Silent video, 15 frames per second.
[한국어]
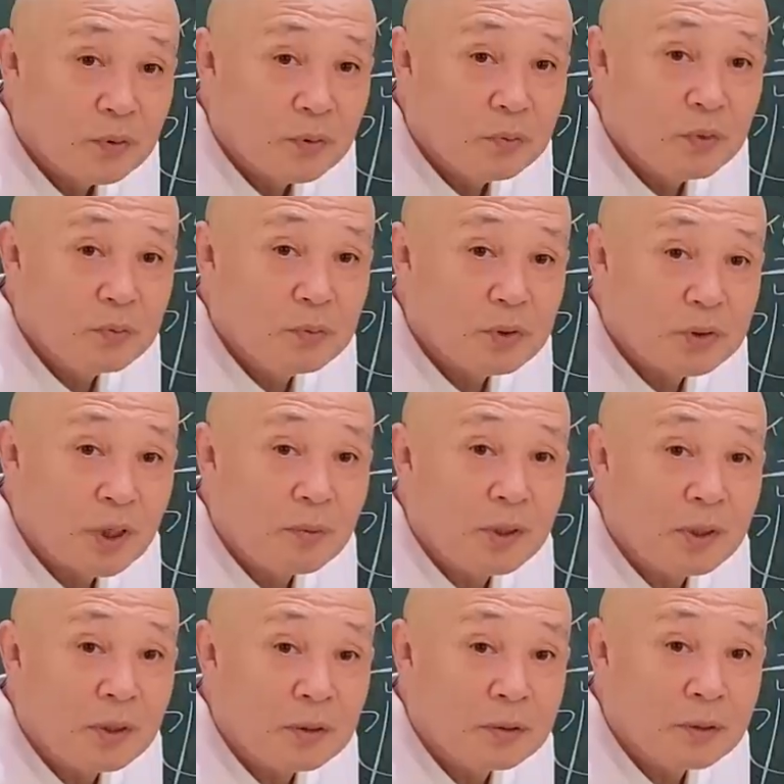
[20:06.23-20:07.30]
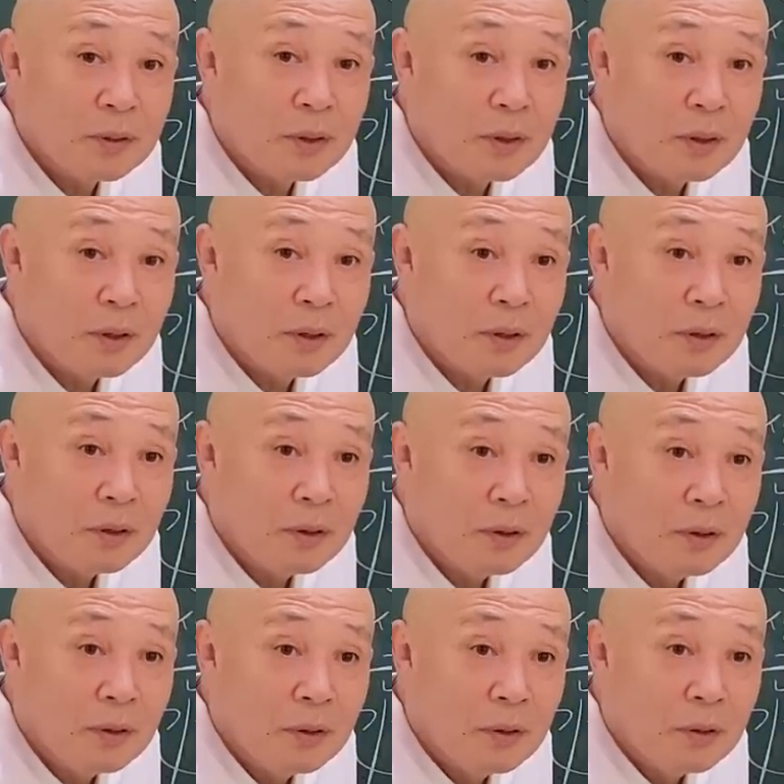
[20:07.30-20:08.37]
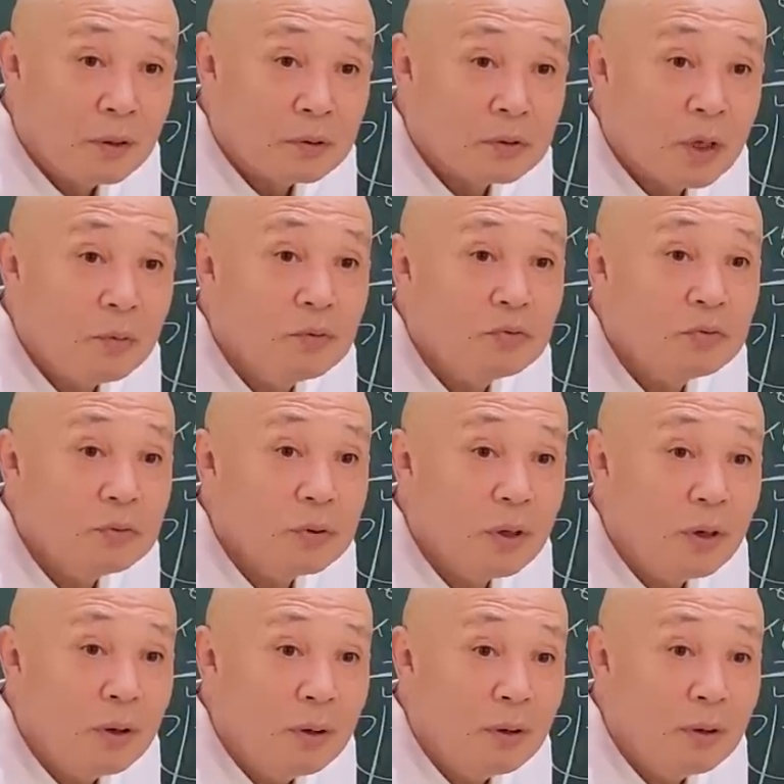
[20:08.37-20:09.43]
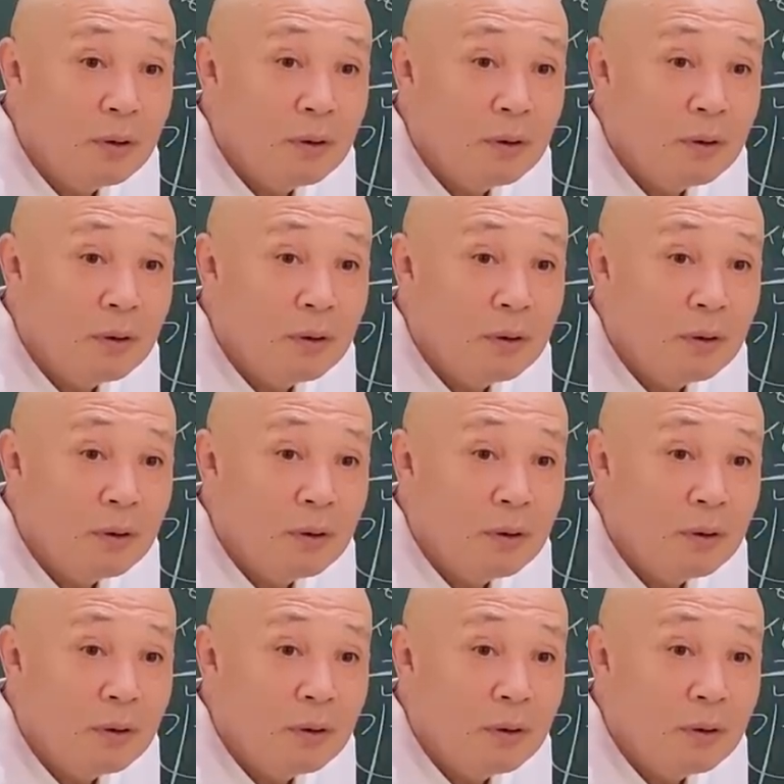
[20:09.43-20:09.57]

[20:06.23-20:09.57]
힘들면 참아라 하잖아. 그거 참을 수 있나?